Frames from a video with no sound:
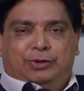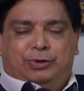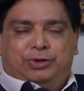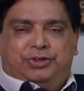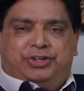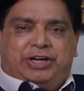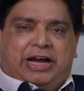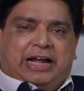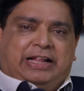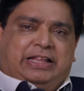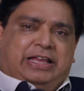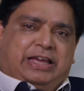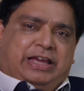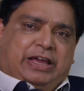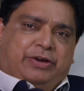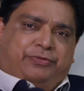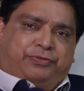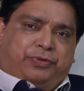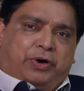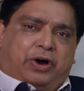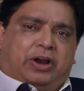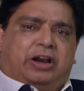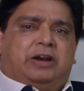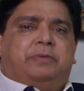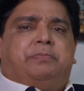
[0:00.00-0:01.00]
तो शादी के
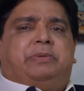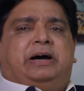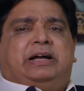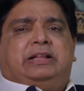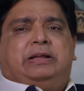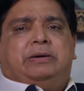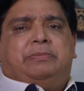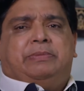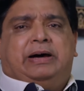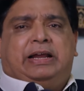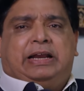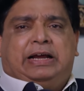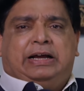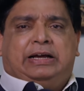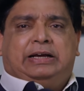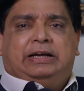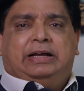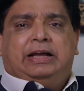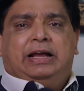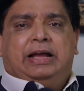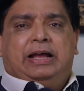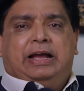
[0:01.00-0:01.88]
फौरन बाद हमारा